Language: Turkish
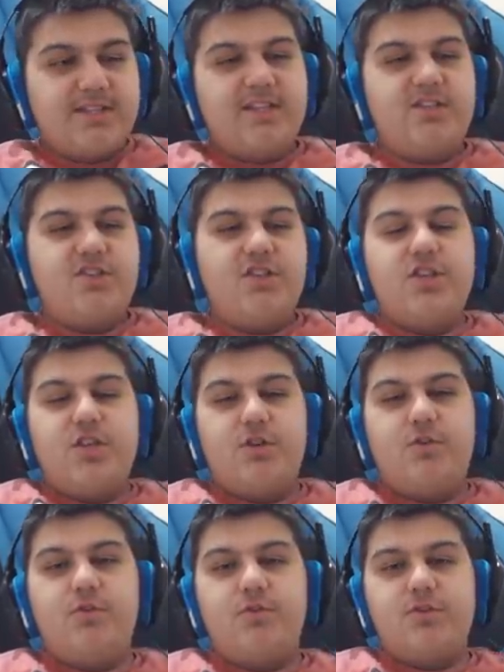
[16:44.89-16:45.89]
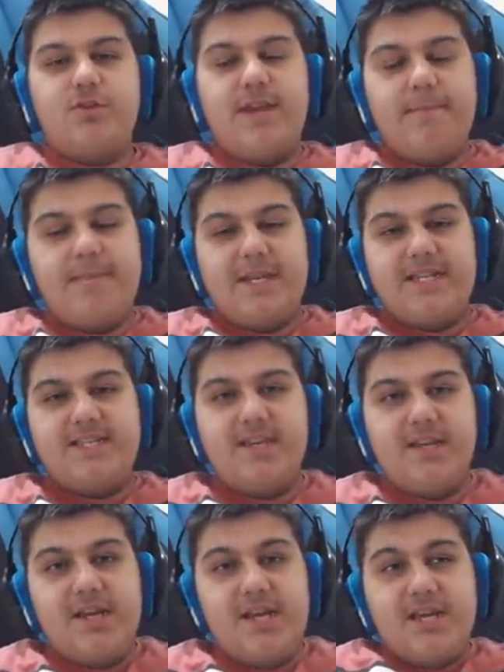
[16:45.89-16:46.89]
İzlediğiniz için teşekkür ediyoruz.
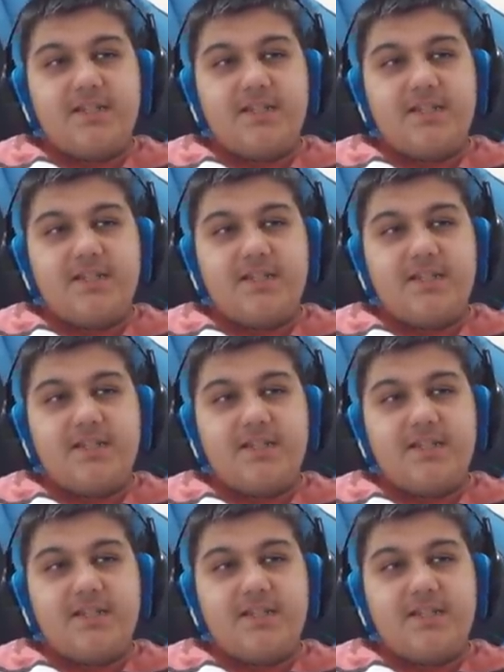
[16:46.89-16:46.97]
Hepinizi